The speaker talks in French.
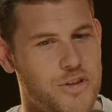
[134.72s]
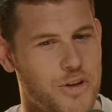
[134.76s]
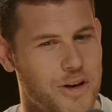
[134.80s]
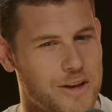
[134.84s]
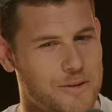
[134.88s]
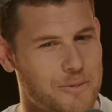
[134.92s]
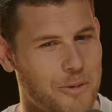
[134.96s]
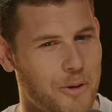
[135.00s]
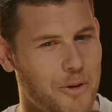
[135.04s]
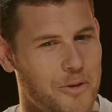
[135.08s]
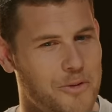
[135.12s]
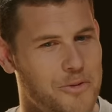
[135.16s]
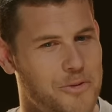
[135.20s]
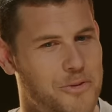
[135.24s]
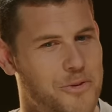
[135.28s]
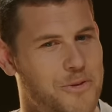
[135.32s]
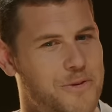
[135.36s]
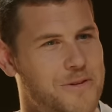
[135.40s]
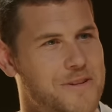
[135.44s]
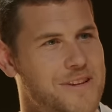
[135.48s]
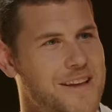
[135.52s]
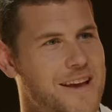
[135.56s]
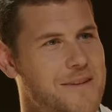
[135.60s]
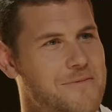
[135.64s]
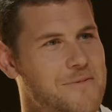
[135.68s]
te laisse prendre une
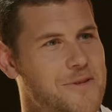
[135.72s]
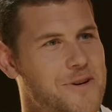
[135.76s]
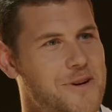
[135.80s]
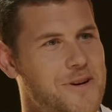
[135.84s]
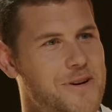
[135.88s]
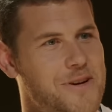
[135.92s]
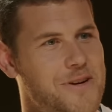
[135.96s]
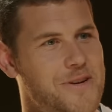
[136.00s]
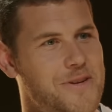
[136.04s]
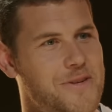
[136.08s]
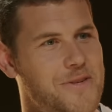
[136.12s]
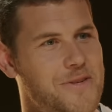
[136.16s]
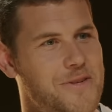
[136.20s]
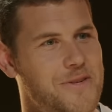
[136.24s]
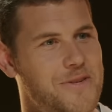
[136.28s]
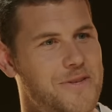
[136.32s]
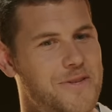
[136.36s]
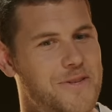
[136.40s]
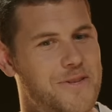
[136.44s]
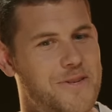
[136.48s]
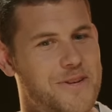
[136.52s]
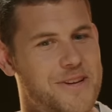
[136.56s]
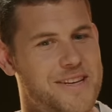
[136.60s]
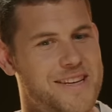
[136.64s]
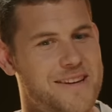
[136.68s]
deuxième une
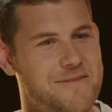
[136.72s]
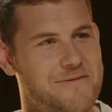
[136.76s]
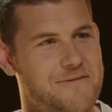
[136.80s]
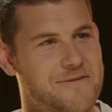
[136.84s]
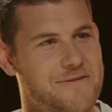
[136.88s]
deuxième